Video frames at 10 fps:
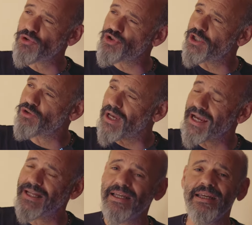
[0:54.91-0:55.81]
oggetto che
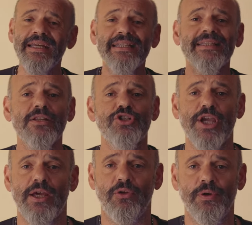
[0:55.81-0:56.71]
cade dal
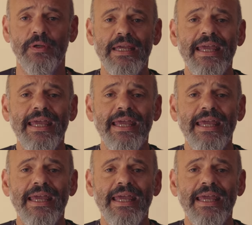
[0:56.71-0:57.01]
cielo,